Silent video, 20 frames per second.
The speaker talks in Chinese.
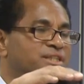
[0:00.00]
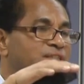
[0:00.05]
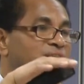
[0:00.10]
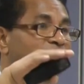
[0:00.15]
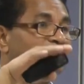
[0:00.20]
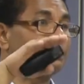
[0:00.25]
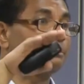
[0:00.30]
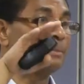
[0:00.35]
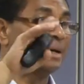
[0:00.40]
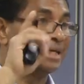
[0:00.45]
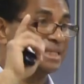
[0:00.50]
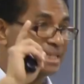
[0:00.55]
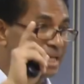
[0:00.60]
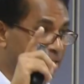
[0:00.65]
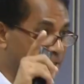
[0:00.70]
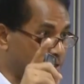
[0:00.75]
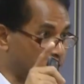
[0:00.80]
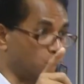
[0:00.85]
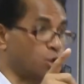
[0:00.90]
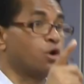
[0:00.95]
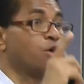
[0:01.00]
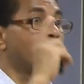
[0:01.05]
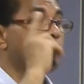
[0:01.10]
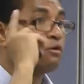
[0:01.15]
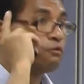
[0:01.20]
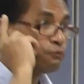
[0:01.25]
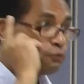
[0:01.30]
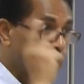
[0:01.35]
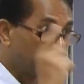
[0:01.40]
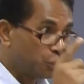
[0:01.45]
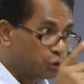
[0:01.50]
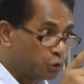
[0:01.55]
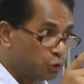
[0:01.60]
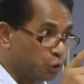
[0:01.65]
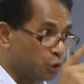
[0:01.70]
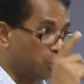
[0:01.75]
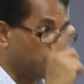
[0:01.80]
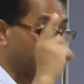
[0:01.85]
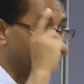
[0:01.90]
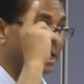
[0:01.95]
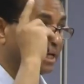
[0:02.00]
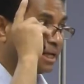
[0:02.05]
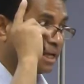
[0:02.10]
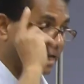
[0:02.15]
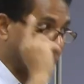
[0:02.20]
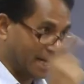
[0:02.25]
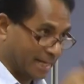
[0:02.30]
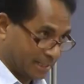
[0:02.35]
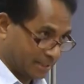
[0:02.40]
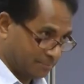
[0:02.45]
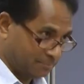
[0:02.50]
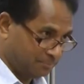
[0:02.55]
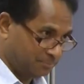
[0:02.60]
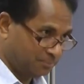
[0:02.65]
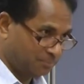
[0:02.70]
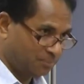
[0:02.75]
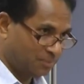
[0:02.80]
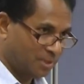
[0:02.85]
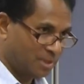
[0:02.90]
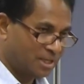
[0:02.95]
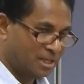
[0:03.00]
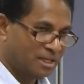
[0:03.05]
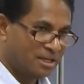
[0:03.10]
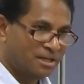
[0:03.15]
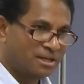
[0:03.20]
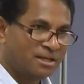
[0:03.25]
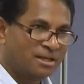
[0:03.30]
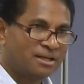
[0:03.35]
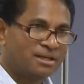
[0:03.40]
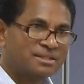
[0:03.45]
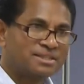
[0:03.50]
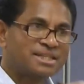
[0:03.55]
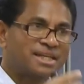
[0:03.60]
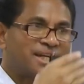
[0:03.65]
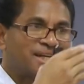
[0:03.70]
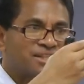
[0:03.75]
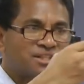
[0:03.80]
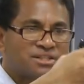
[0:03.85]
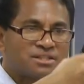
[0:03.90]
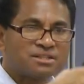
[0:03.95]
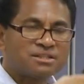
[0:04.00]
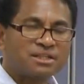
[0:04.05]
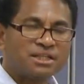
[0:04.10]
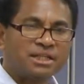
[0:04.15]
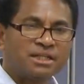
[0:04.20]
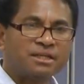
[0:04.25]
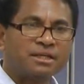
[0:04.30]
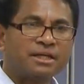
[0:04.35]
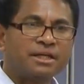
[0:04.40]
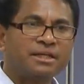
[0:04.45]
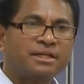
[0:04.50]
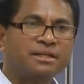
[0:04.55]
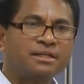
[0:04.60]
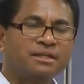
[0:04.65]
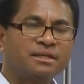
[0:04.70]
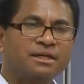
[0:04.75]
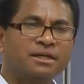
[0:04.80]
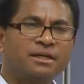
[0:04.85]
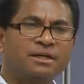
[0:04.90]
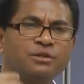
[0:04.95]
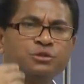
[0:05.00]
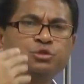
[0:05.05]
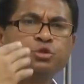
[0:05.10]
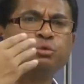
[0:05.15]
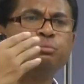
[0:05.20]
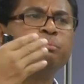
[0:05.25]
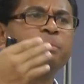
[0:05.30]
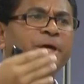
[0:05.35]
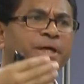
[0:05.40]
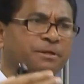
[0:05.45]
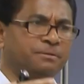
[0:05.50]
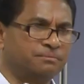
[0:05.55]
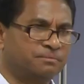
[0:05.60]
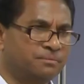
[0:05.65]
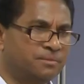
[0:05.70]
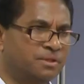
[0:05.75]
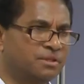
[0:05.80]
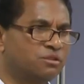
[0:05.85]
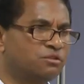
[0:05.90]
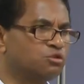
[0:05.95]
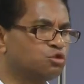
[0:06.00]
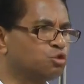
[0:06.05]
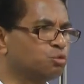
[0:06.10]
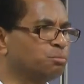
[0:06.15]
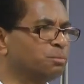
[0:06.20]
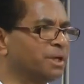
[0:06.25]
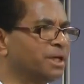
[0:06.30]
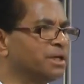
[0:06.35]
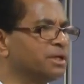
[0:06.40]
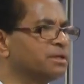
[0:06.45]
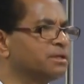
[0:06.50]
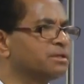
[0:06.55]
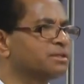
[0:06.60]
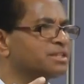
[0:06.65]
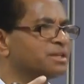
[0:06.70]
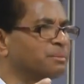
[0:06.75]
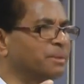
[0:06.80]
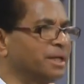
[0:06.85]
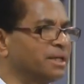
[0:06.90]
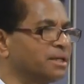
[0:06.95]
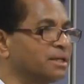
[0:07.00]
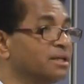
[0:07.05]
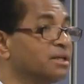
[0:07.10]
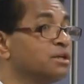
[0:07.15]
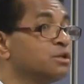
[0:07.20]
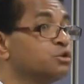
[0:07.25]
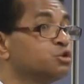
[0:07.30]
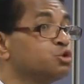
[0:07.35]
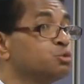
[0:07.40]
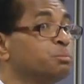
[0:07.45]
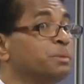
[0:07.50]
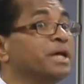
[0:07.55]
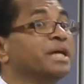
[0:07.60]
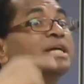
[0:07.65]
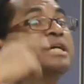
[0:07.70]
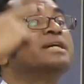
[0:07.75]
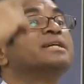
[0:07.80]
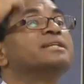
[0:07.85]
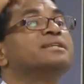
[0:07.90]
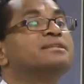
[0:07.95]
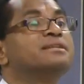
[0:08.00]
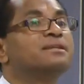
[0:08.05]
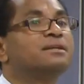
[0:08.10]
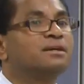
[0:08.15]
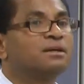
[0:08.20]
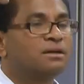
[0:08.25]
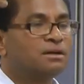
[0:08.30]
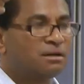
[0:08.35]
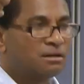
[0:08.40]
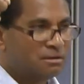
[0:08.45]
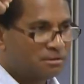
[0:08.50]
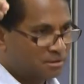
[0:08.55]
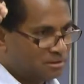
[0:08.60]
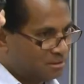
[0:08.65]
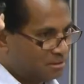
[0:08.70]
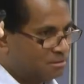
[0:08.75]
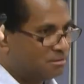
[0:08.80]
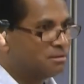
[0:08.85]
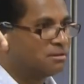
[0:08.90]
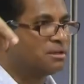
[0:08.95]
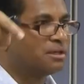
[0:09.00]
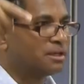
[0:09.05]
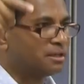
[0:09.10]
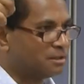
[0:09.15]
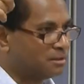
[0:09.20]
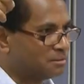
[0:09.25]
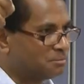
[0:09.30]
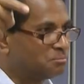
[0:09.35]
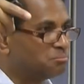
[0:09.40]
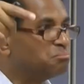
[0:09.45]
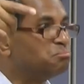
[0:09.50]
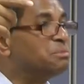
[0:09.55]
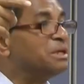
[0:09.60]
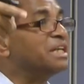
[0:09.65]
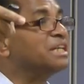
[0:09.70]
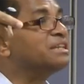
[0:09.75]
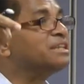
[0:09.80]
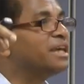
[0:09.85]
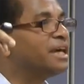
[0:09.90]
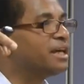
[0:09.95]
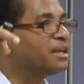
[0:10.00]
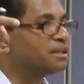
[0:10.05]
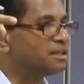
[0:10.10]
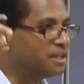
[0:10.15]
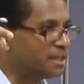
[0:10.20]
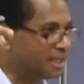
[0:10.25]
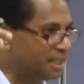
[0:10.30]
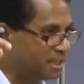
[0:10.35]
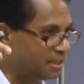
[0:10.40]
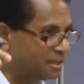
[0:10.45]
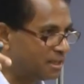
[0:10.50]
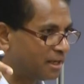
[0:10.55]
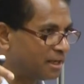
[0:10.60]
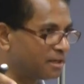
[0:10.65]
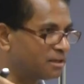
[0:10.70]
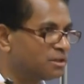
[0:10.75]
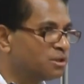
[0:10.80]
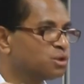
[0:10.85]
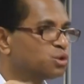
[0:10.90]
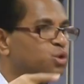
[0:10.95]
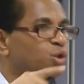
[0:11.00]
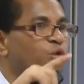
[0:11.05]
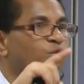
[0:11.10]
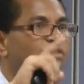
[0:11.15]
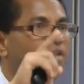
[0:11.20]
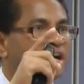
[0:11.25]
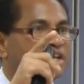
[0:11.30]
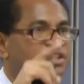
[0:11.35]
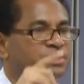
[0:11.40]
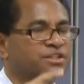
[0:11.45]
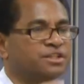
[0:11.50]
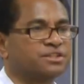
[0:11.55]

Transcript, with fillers: 体埋葬的时候，妇女们看，这个是一个一个准备，准备什么的？准备，呃，明天隔一天所发生